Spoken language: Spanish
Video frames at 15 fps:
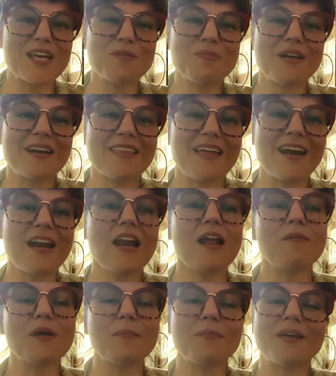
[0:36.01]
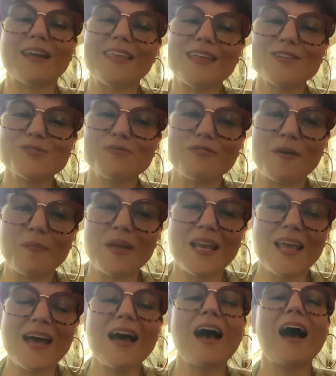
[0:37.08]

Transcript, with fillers: para darle la bienvenida a su familia,